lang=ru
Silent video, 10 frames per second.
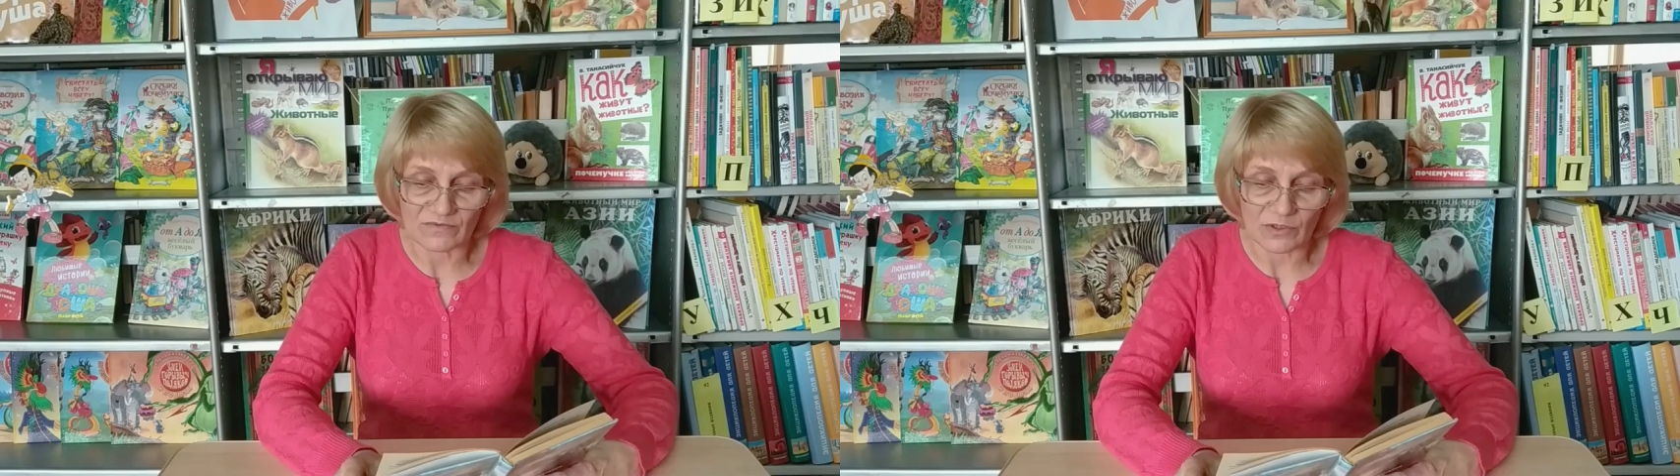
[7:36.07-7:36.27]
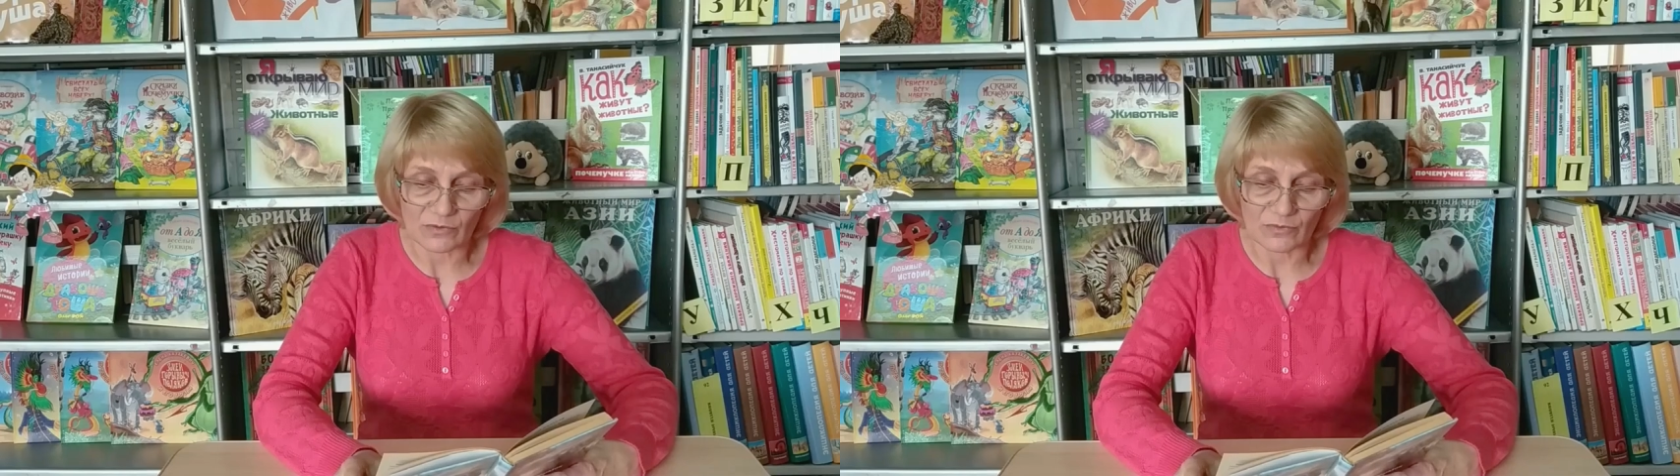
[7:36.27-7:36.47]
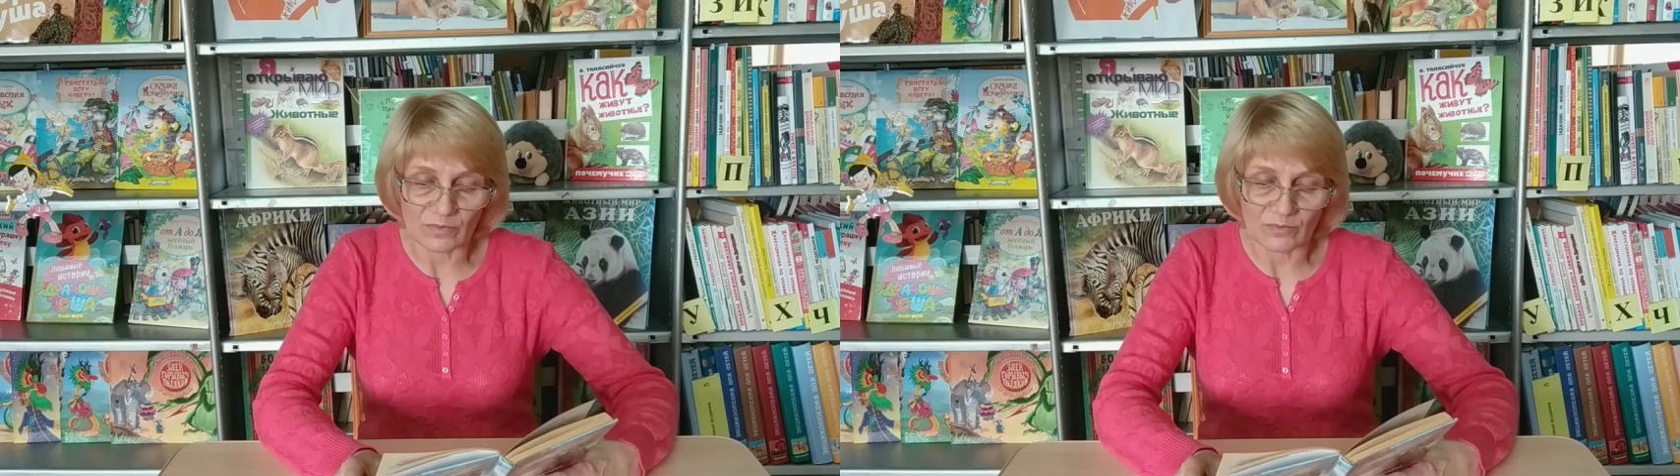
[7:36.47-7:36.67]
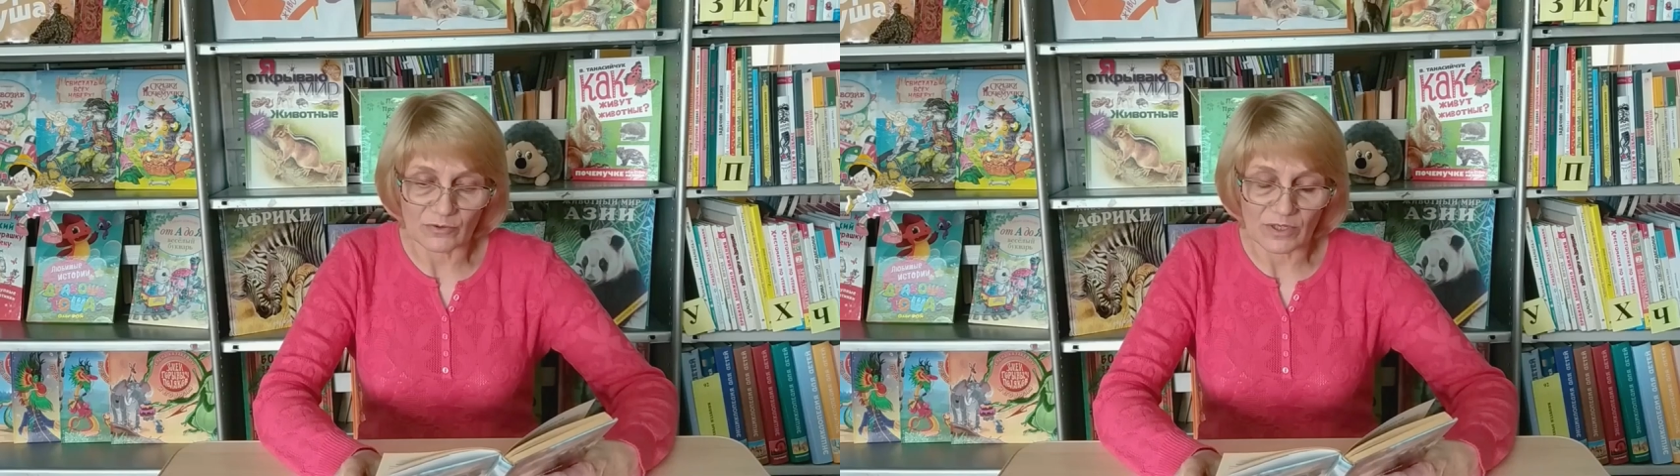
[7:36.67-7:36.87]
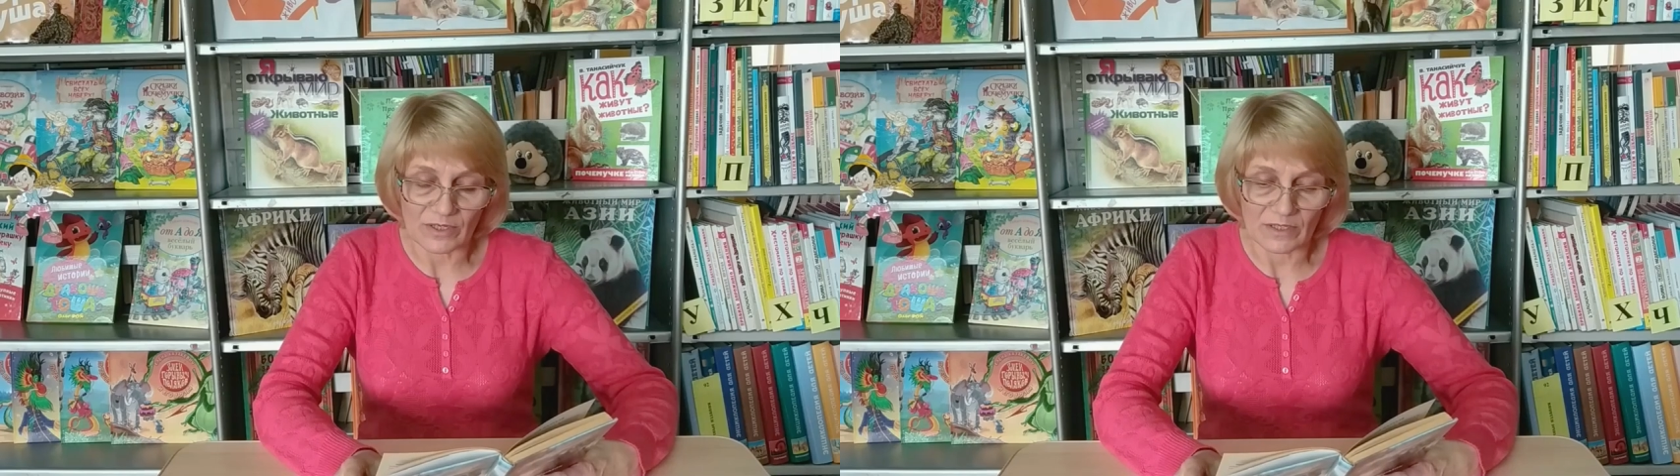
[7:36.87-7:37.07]
в нору
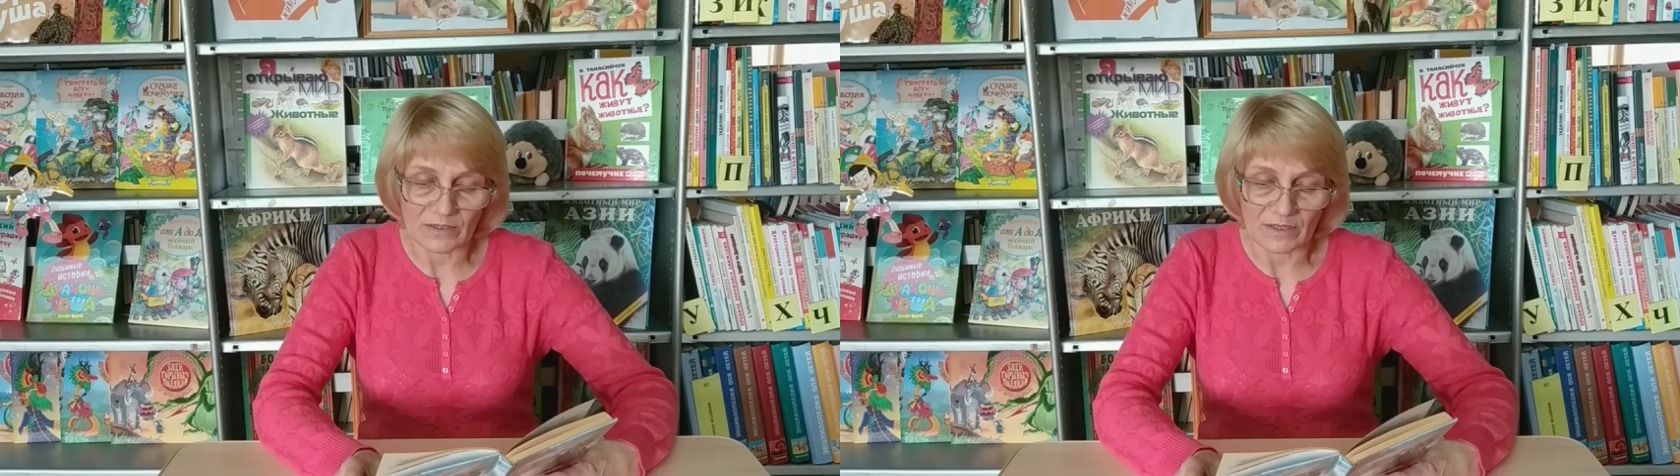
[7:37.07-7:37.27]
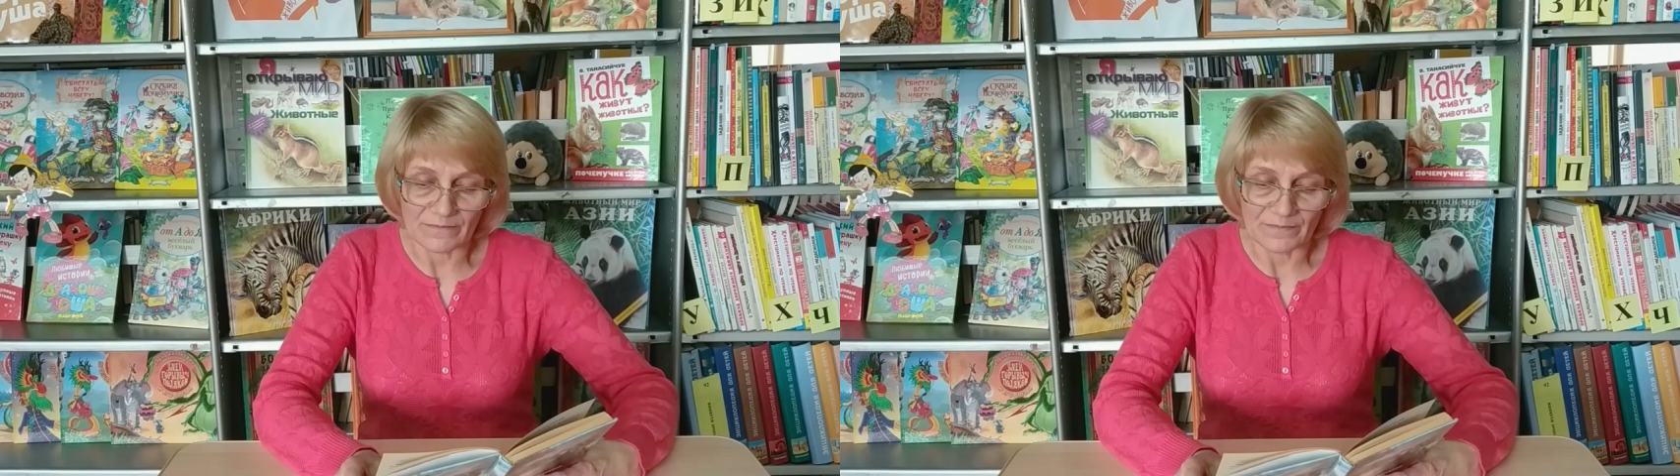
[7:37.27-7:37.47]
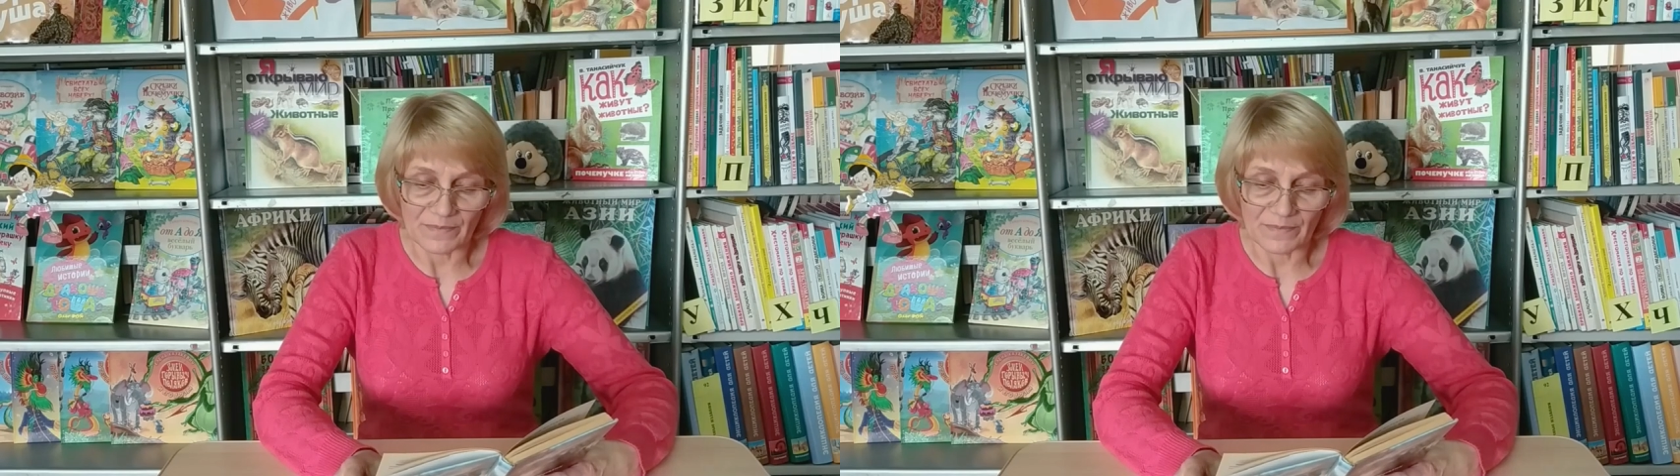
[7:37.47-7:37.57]
подле кола.